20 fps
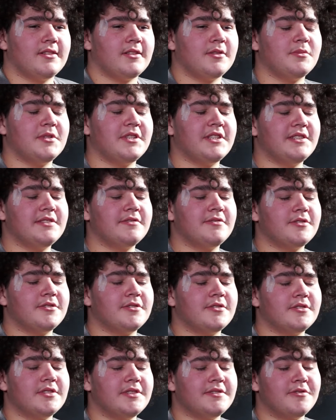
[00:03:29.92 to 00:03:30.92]
Non mais il
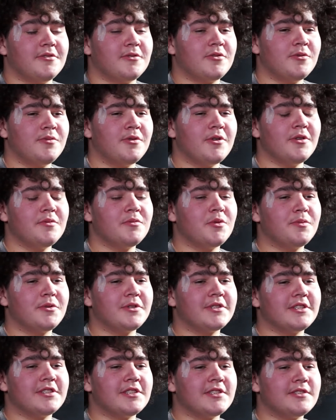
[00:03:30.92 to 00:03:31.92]
faut, il faut le comprendre, mon
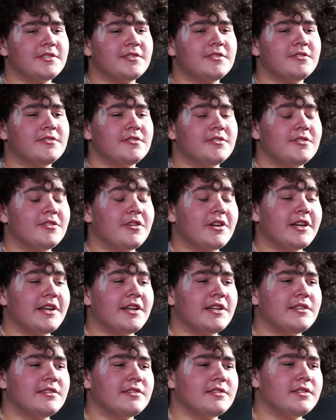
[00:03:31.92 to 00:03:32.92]
pote Anatole, euh, le
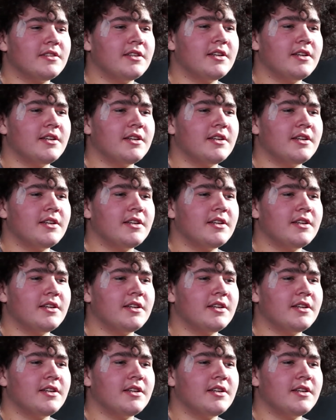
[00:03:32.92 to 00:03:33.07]
réel.